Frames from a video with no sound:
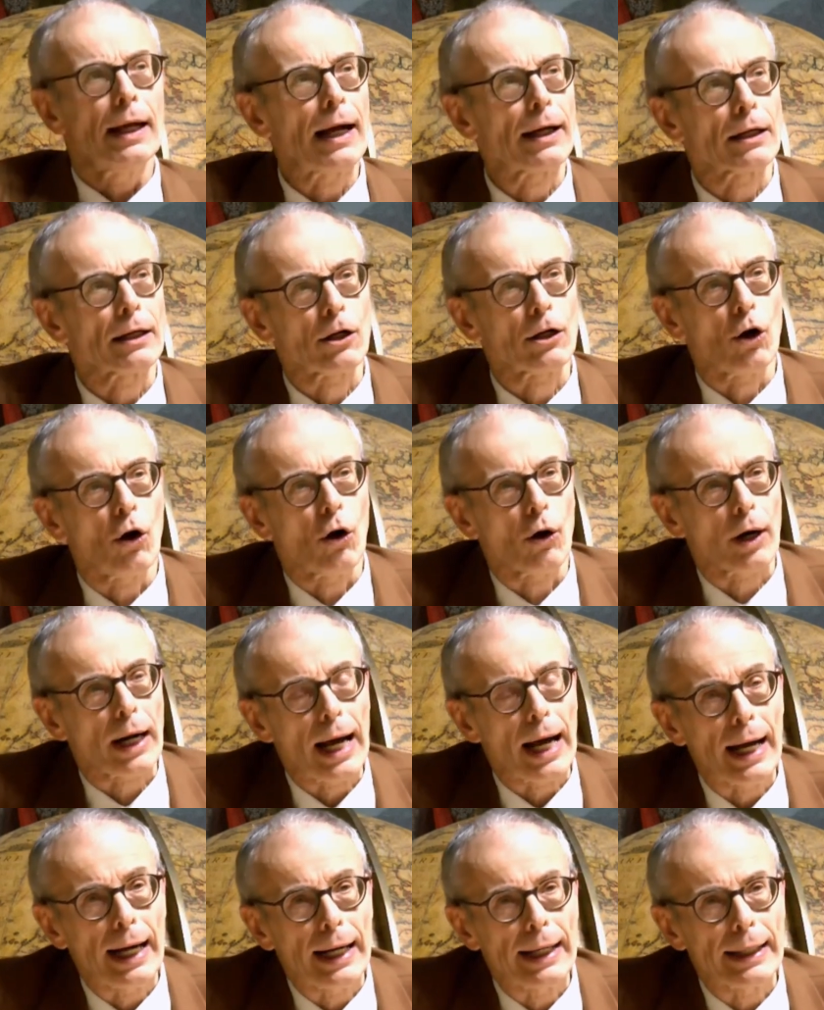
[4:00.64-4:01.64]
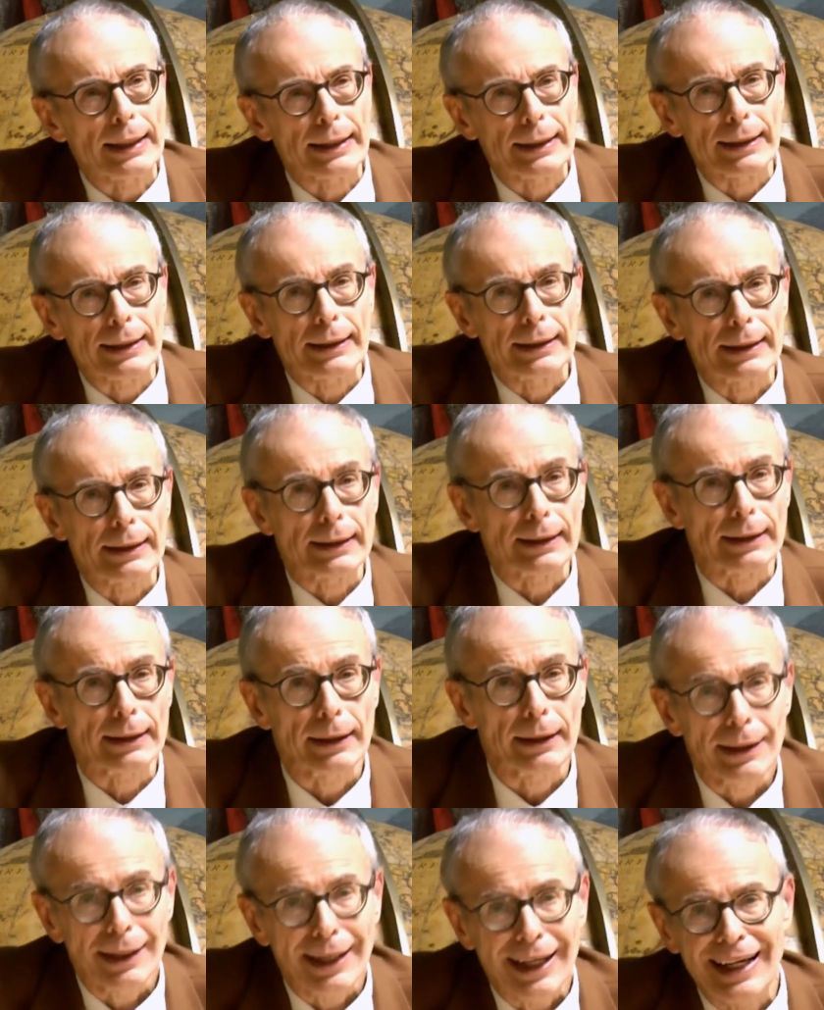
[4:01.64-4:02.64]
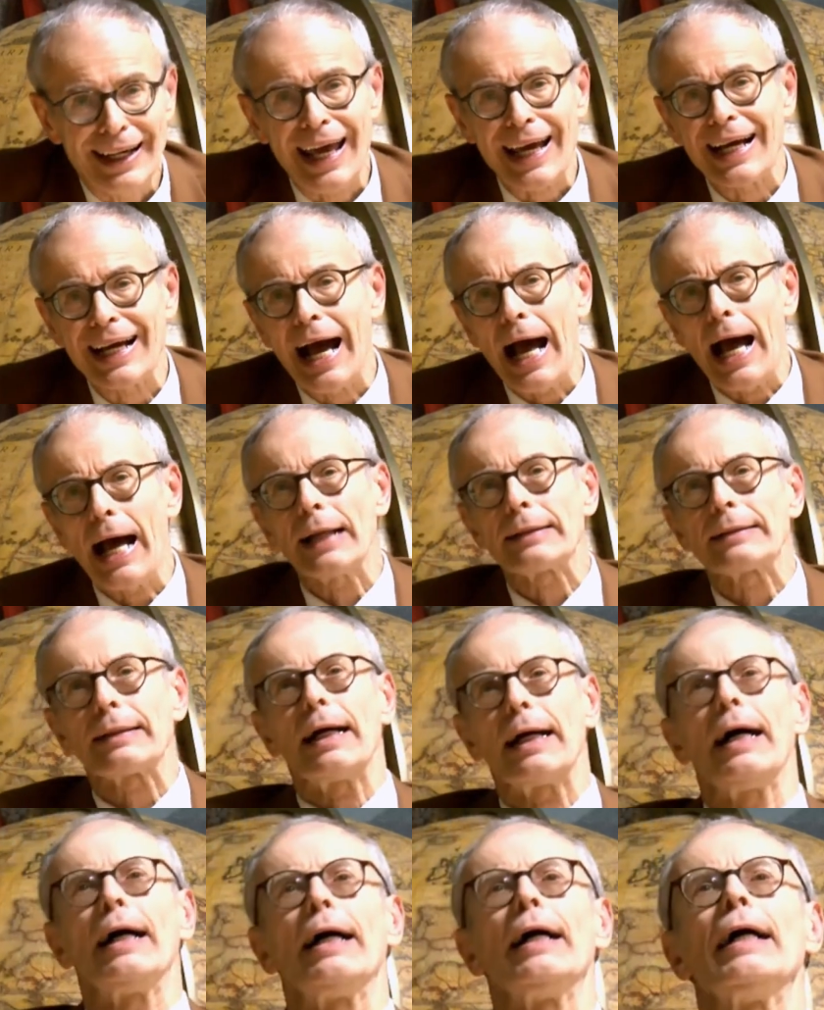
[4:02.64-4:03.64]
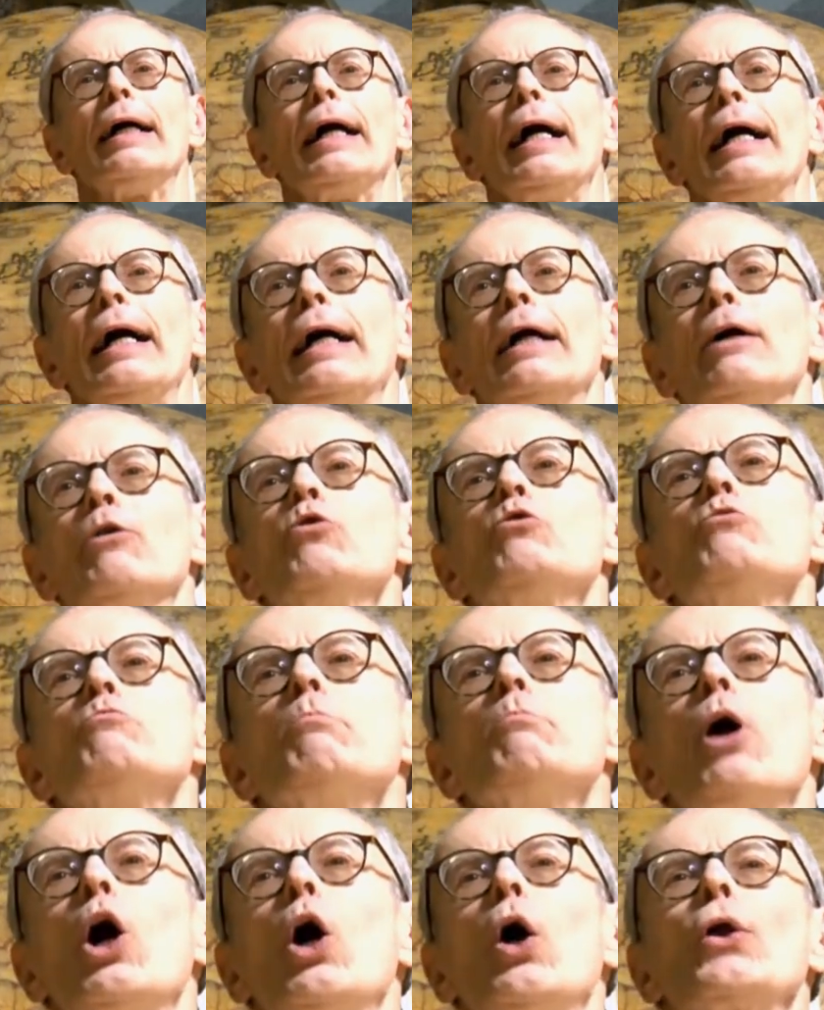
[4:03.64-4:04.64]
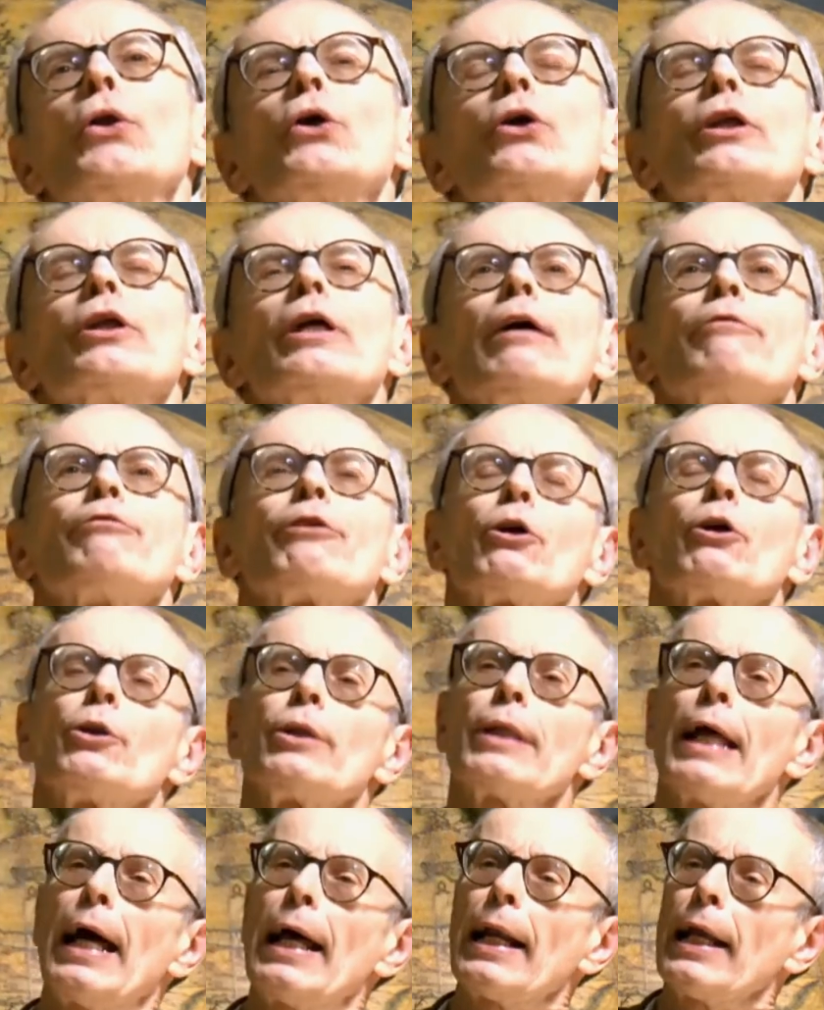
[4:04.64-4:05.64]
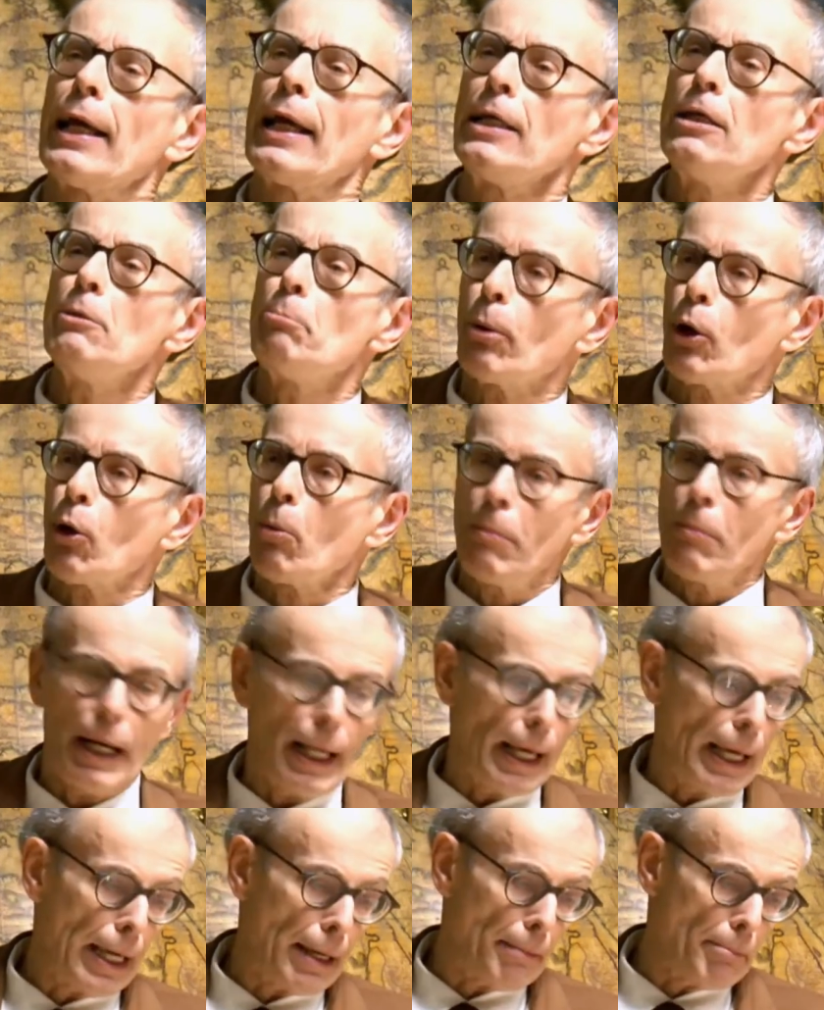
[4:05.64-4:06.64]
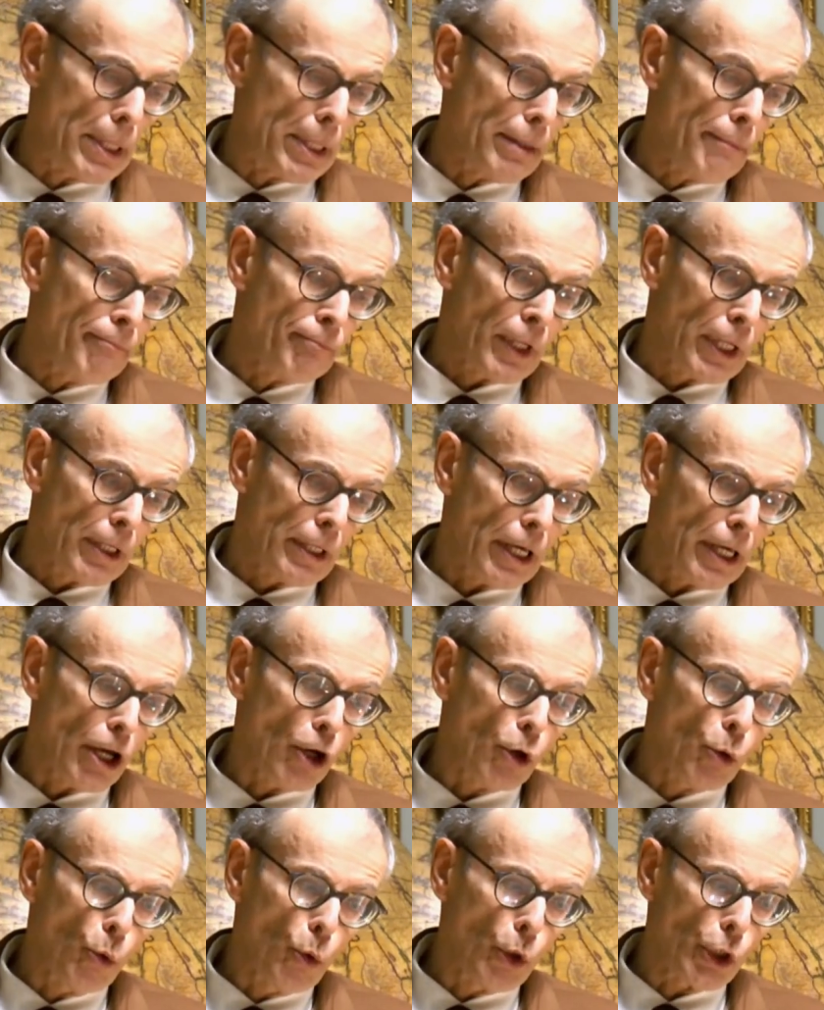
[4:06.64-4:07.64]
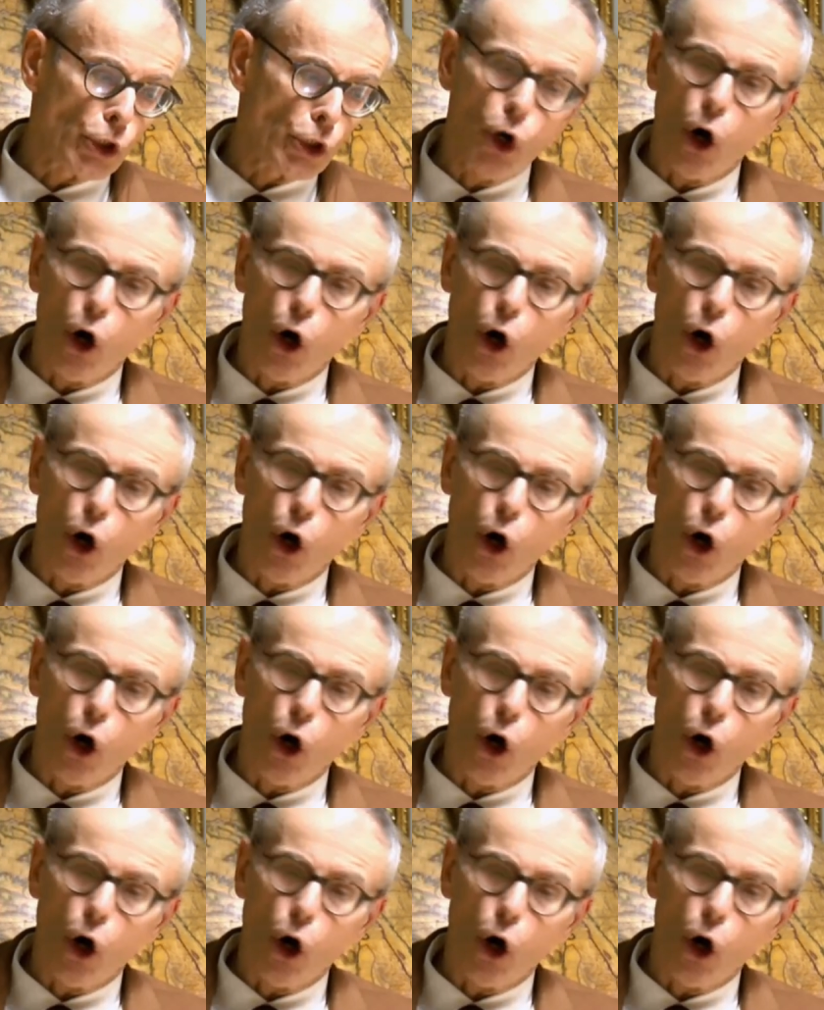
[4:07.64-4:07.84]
ancora eh, legata a un modo di affrontare i problemi in cui